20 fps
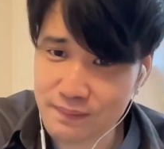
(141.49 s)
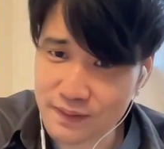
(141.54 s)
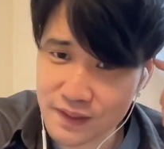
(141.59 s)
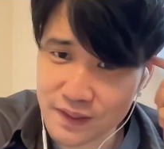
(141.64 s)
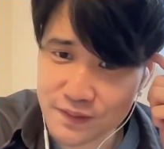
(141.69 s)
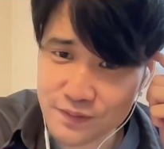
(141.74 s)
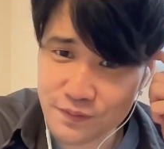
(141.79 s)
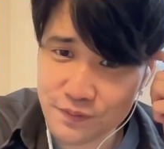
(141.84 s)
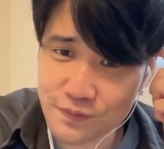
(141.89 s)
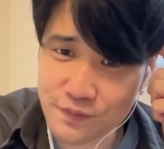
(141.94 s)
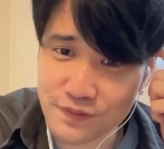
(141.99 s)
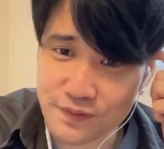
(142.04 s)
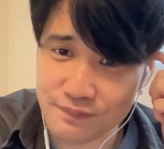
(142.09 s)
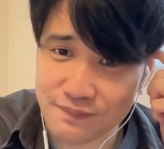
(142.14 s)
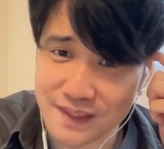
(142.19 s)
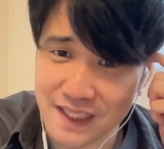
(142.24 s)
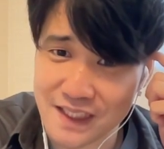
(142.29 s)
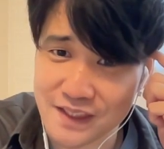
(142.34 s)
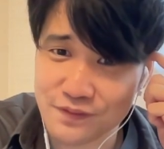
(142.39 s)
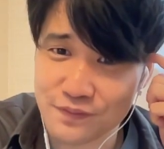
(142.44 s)
多色言って
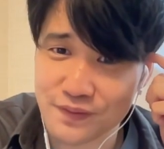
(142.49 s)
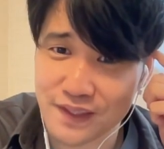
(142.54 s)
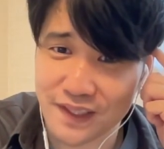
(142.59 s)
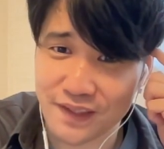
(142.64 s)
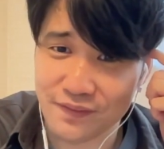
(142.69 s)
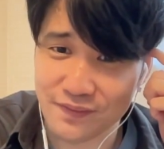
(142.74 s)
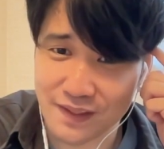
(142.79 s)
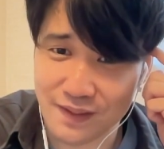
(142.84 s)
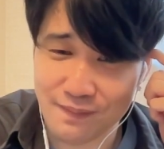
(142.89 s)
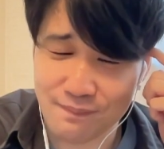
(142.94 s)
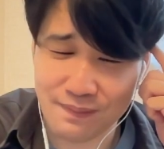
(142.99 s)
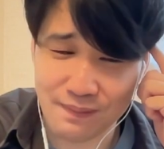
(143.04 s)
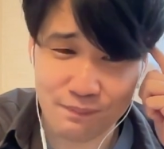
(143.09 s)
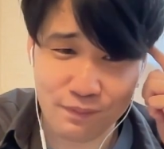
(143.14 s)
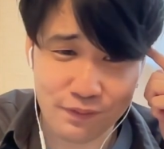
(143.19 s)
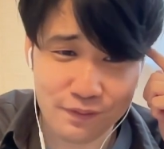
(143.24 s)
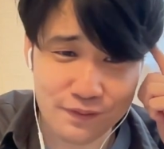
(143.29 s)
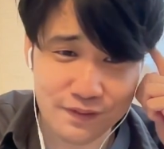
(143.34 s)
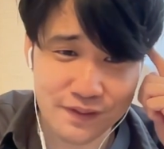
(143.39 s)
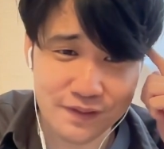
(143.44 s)
もさん色やけどね。まあ
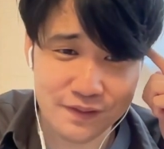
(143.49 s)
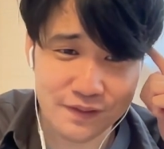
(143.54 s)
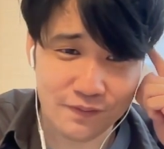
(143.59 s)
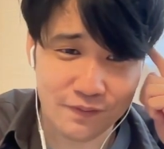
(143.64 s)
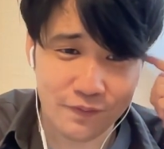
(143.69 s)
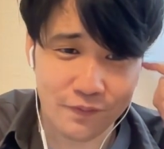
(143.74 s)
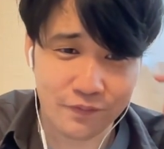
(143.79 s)
僕に